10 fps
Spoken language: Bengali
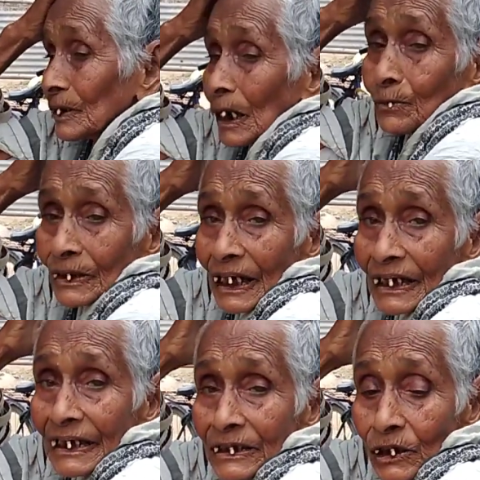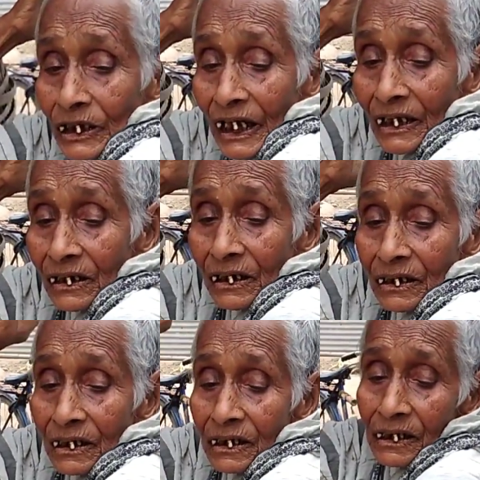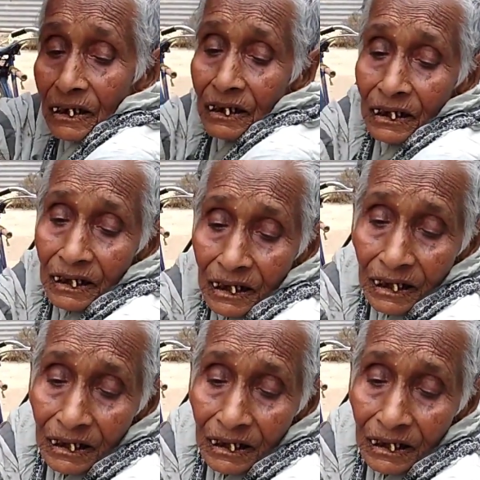আসলে বুড়ো মানুষ তো একটু মানে